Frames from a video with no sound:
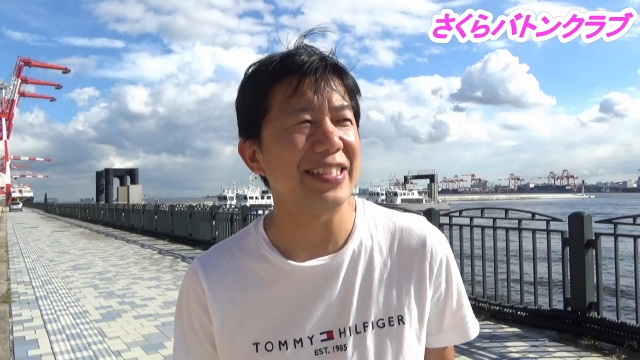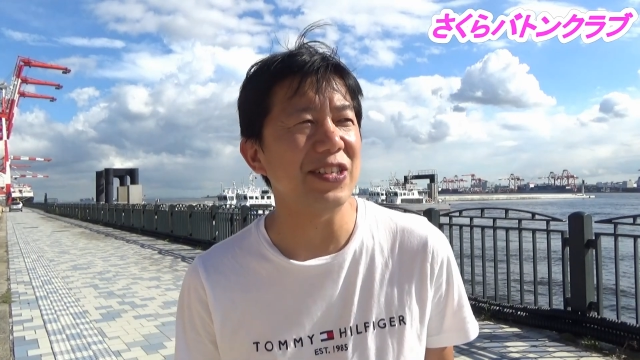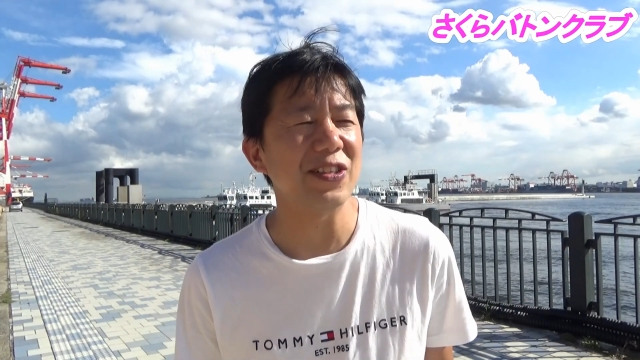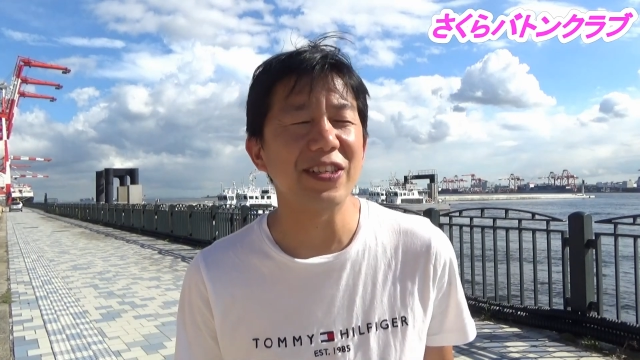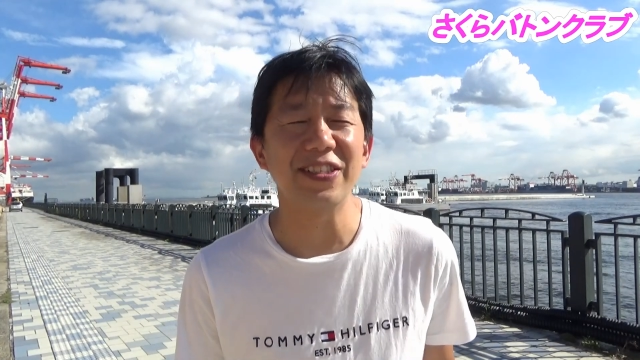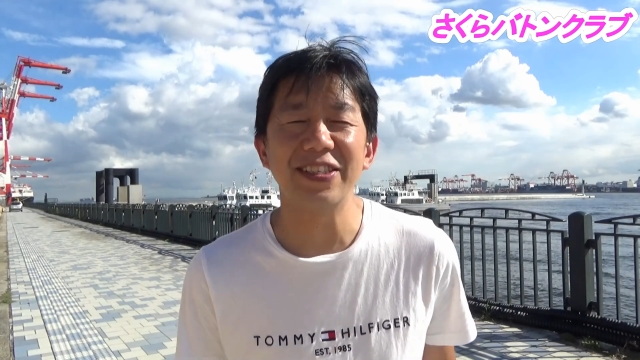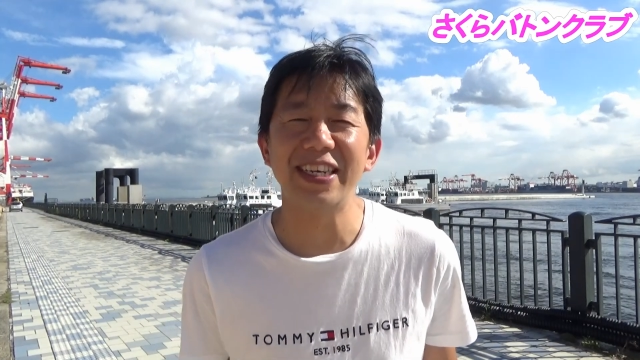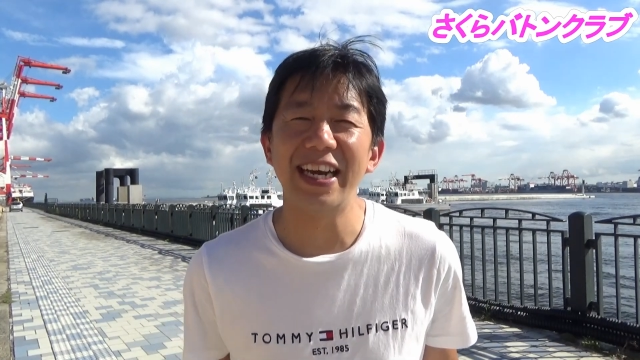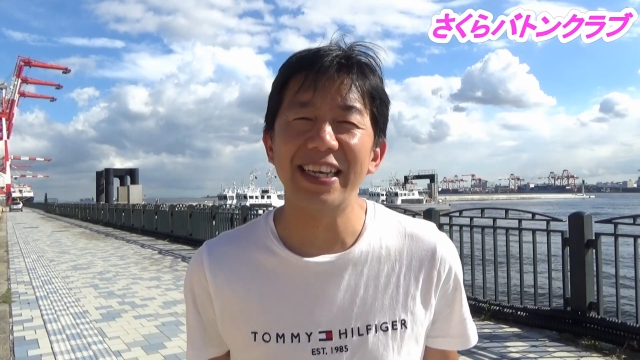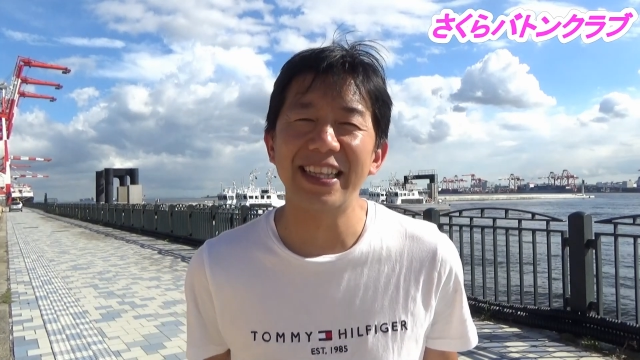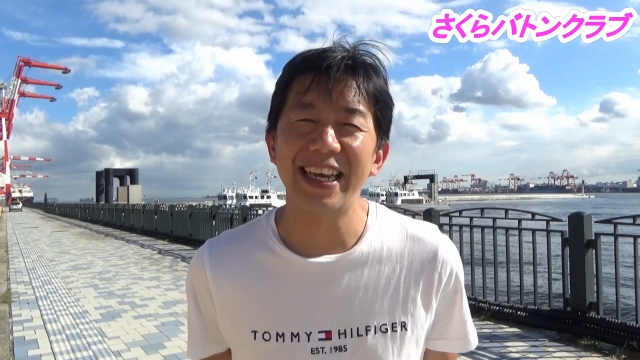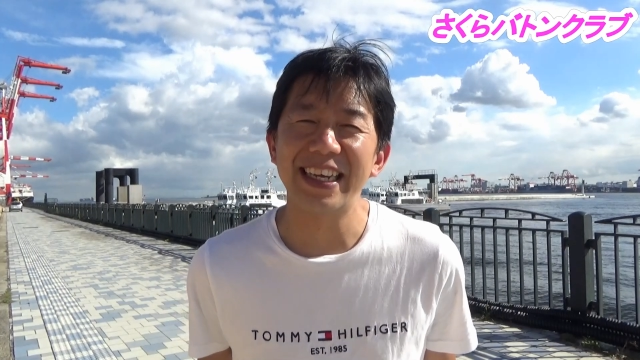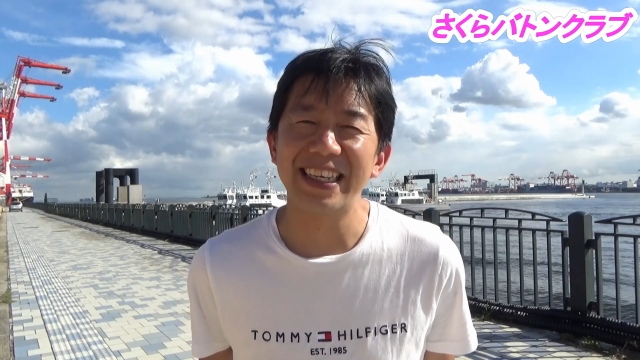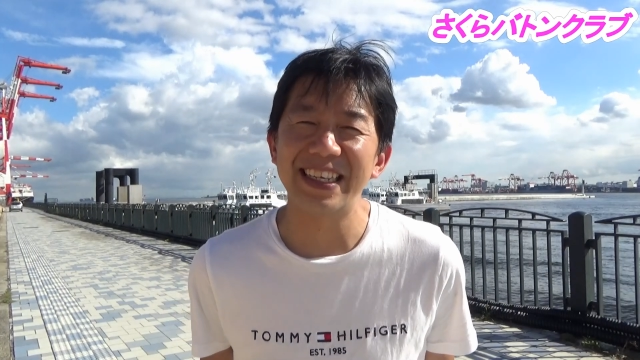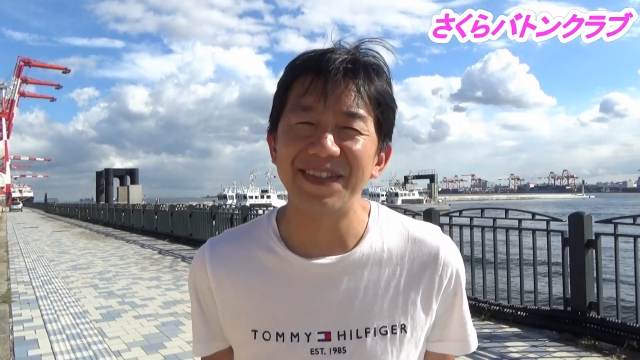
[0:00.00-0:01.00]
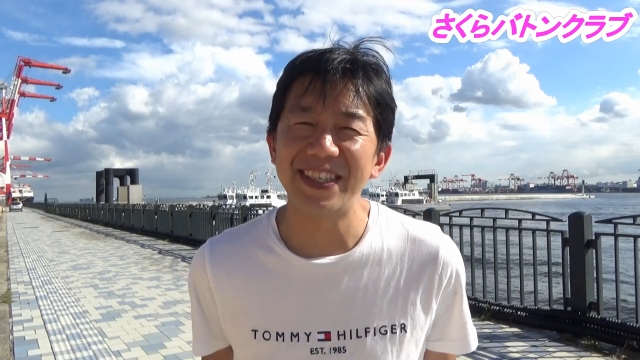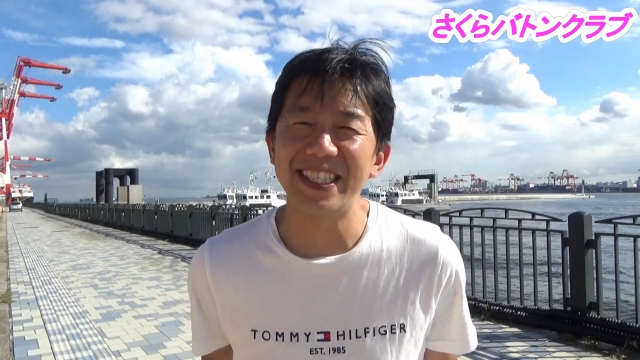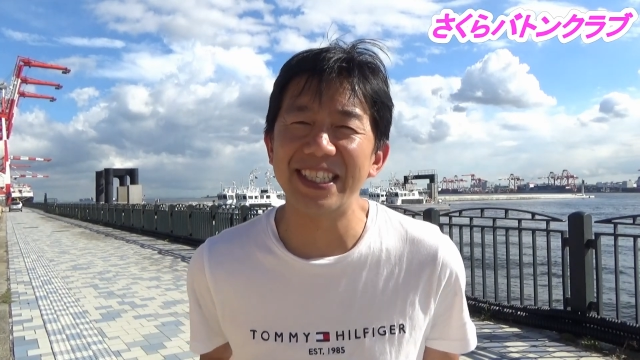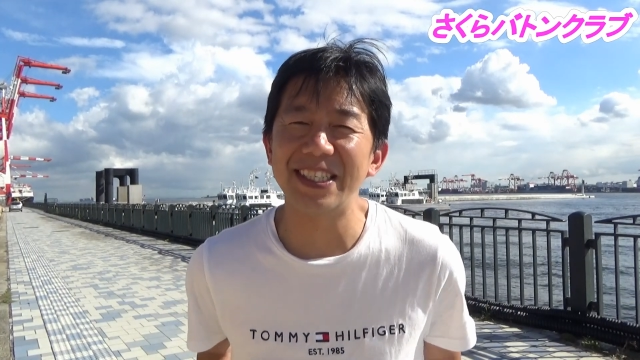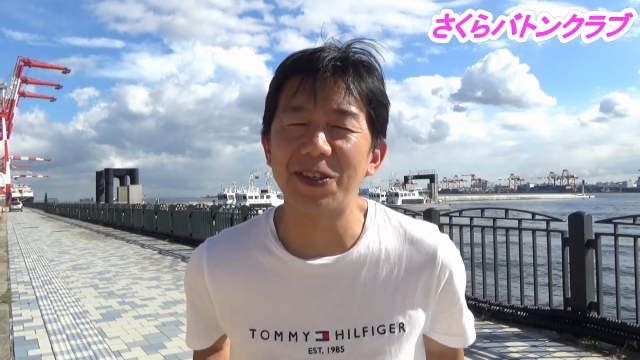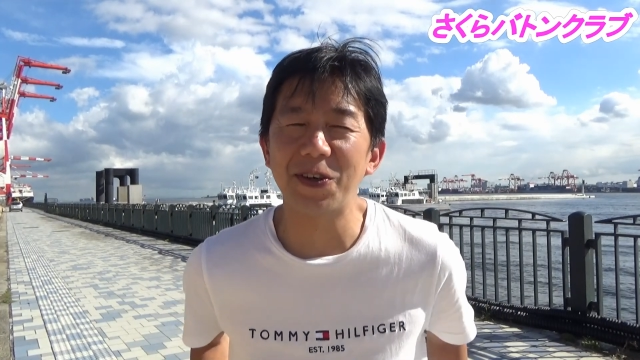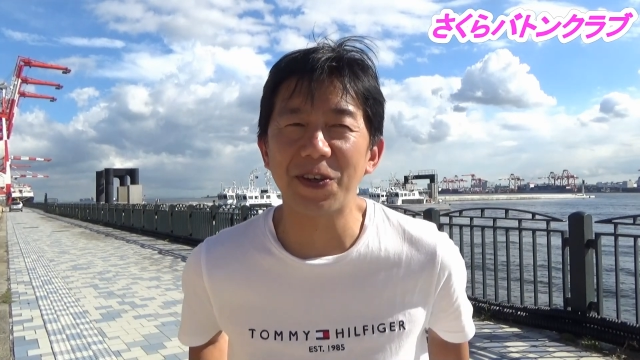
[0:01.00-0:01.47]
ちょっと辛いね厳
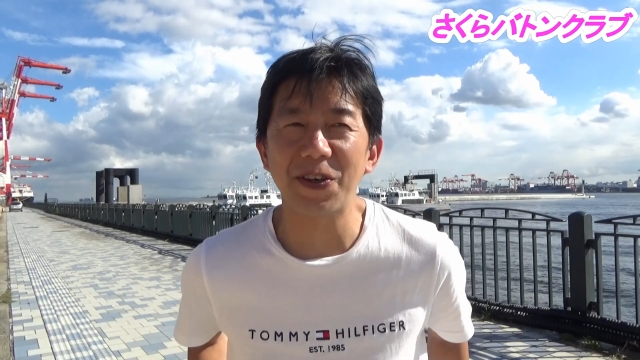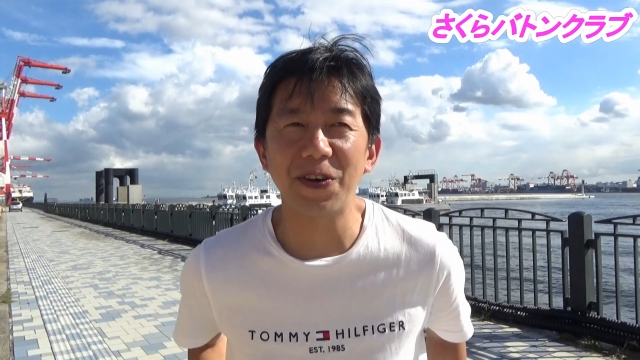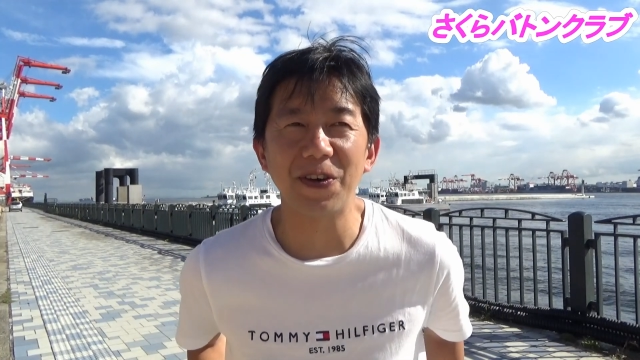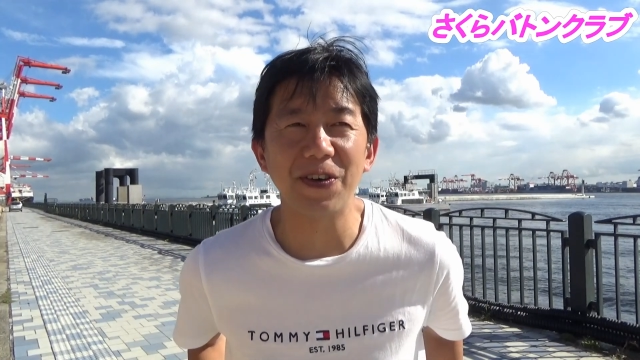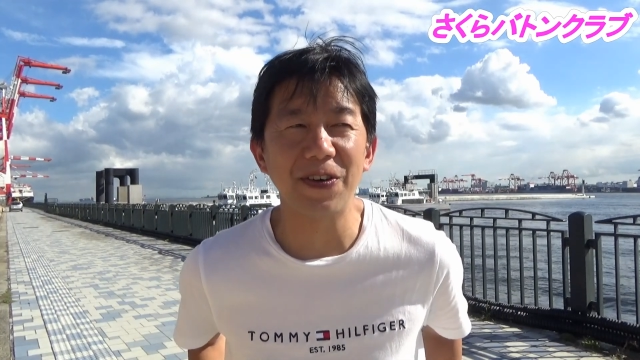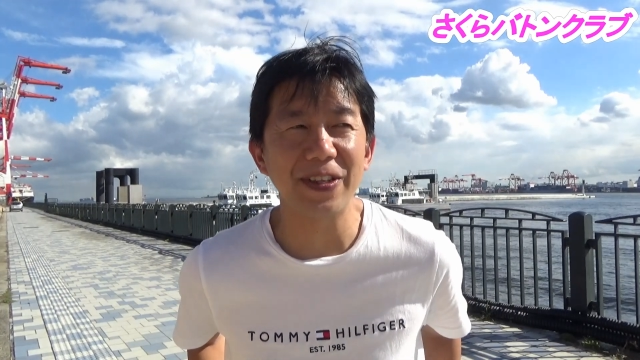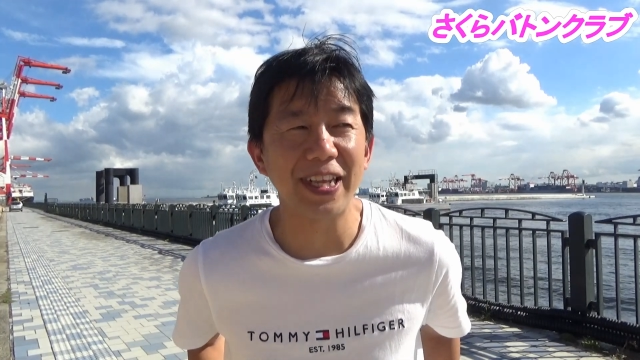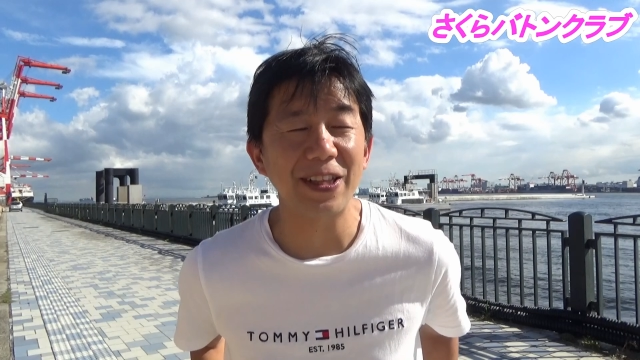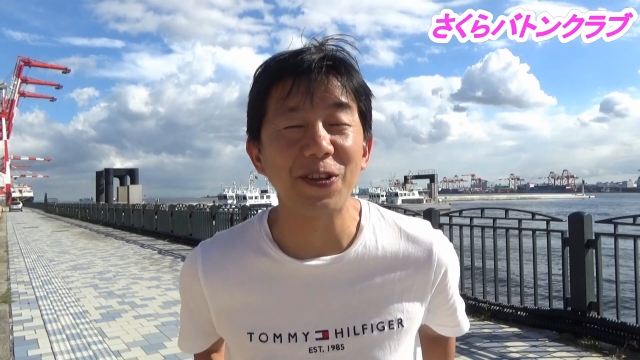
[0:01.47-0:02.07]
しい状況